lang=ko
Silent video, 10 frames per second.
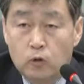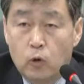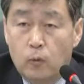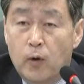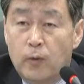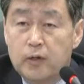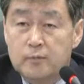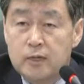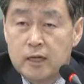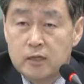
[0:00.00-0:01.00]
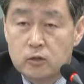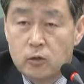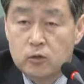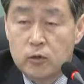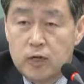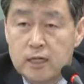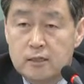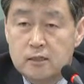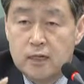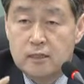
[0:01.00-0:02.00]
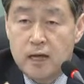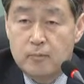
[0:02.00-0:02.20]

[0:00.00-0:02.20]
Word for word: 또 법원 입장에서도 손해 산정을 해서